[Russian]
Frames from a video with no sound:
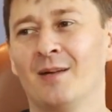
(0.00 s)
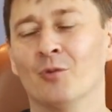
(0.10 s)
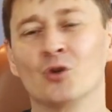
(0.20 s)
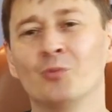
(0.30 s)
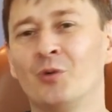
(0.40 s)

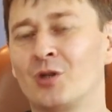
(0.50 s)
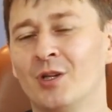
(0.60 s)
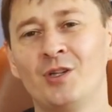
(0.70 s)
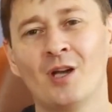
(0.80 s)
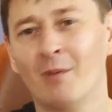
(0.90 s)
Может быть,
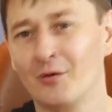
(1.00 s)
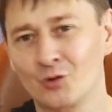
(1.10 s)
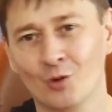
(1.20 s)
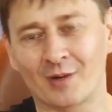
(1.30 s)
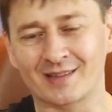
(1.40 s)
не обо
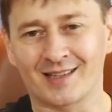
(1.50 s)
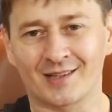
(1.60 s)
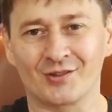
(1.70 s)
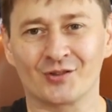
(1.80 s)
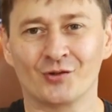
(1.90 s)
всем
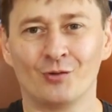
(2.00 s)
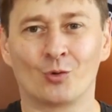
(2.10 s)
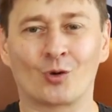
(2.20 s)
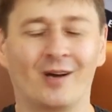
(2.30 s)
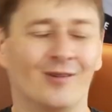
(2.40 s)
рассказывал своему
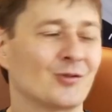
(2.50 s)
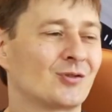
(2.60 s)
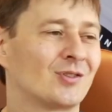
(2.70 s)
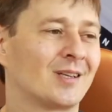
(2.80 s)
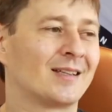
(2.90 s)

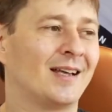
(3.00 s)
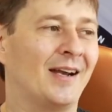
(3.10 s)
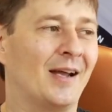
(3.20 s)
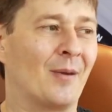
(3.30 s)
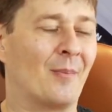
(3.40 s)
руководству и так далее.